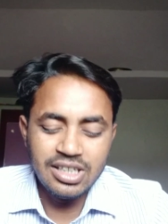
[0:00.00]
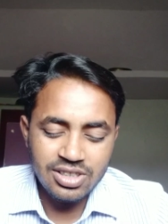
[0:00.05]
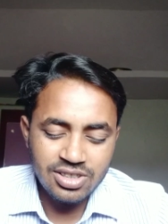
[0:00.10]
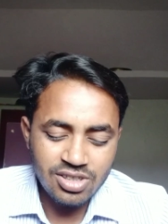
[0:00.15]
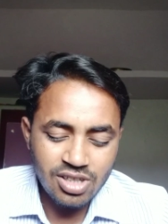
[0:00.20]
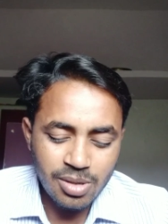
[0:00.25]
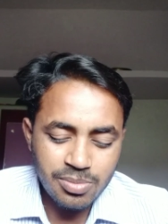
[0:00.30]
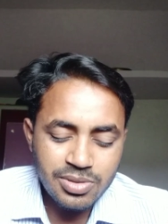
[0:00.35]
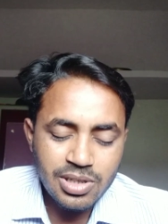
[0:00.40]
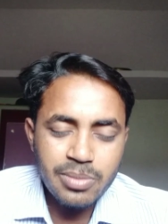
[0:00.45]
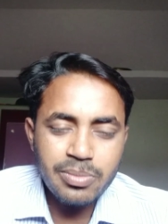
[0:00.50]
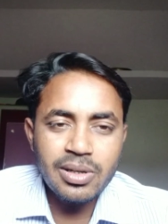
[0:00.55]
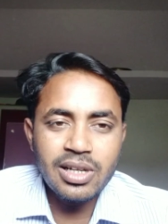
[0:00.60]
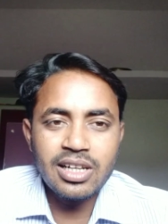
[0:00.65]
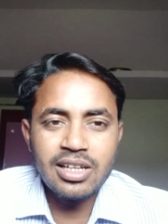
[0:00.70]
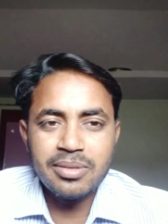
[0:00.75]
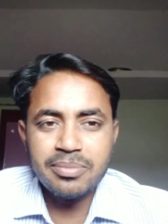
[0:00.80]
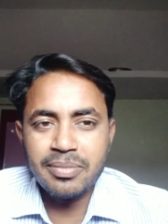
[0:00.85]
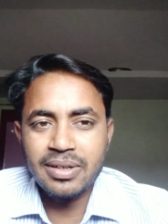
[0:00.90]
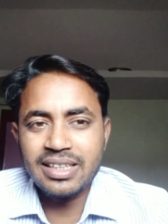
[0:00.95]
सबसे पहले
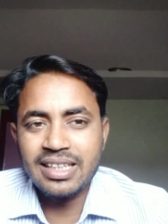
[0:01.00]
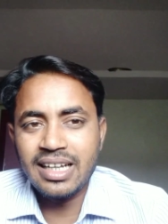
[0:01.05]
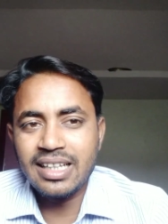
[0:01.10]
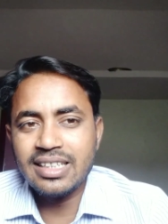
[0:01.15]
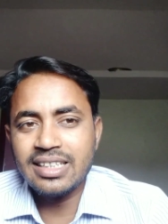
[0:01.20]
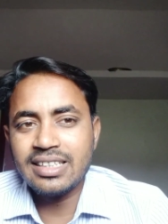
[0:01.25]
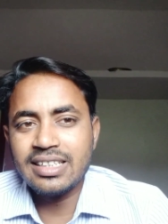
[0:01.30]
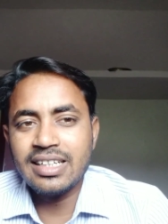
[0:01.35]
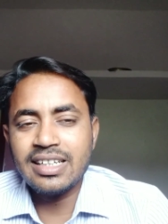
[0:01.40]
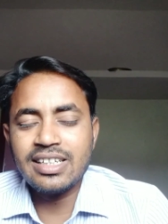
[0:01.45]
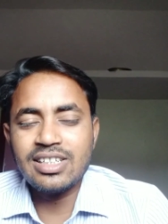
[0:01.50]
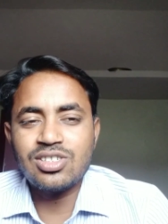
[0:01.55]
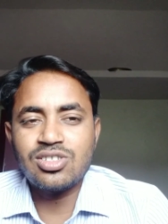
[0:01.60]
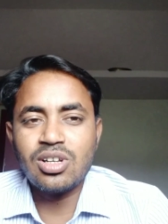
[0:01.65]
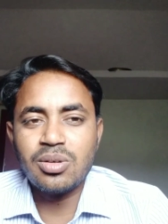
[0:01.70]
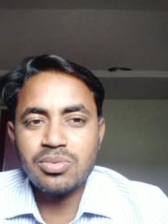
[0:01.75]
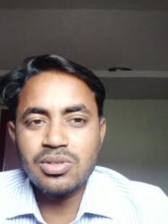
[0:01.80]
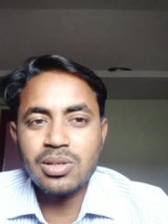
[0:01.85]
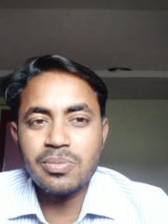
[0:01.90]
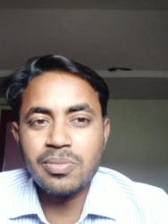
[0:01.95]
हम बता देते हैं कि
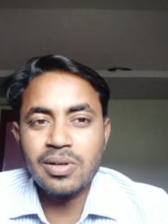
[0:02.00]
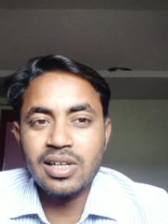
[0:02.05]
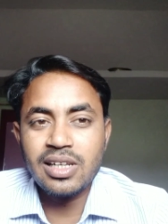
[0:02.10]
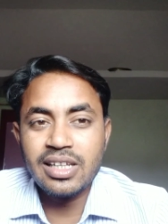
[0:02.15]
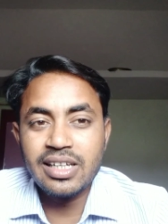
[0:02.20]
सबसे पहले